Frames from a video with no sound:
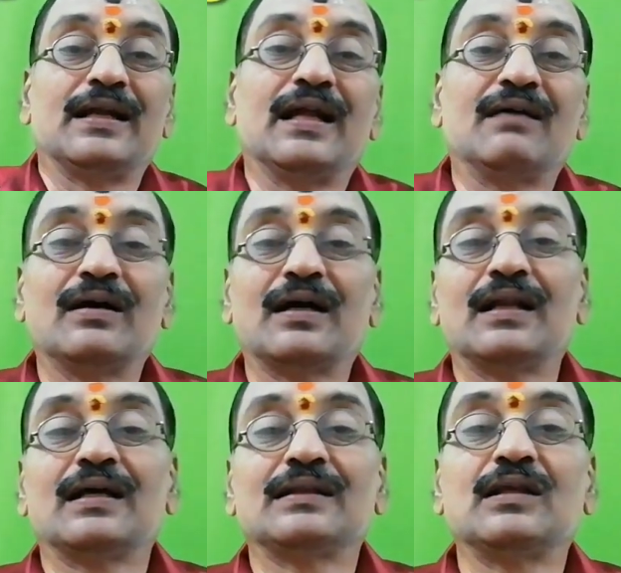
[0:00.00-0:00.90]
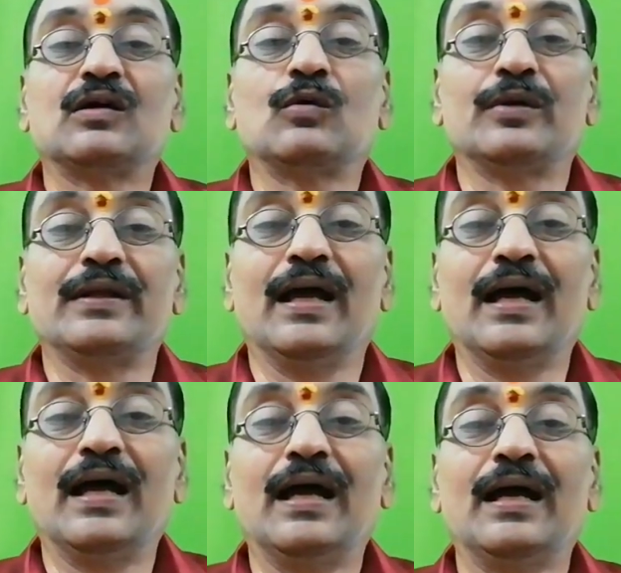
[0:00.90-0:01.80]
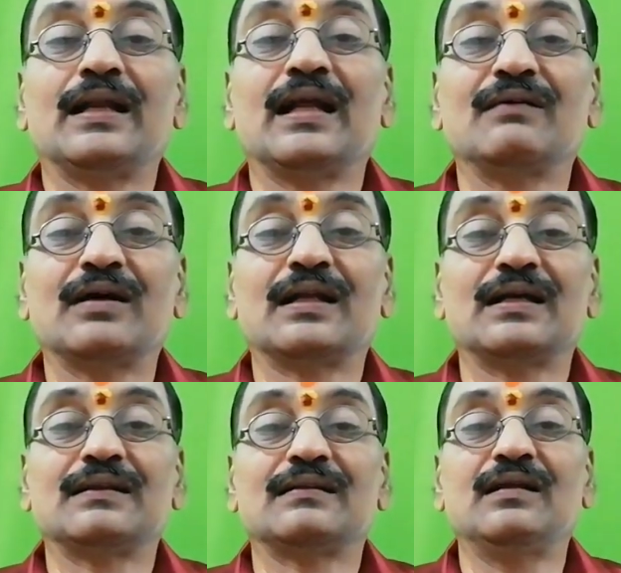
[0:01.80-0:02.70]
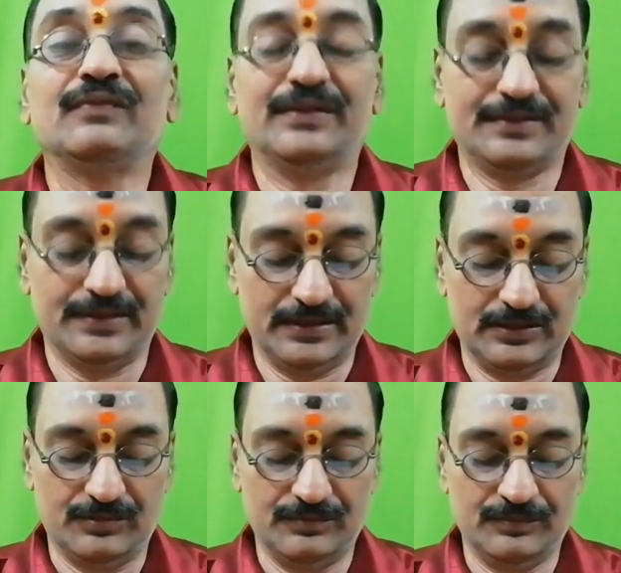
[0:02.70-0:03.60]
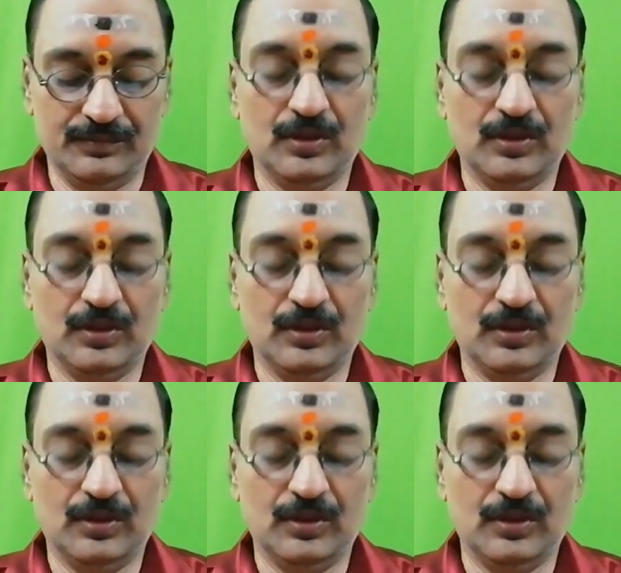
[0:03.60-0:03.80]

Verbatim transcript: நவகிரகத்துக்குரிய நவகிரகத்தில் வீற்றிருக்கும்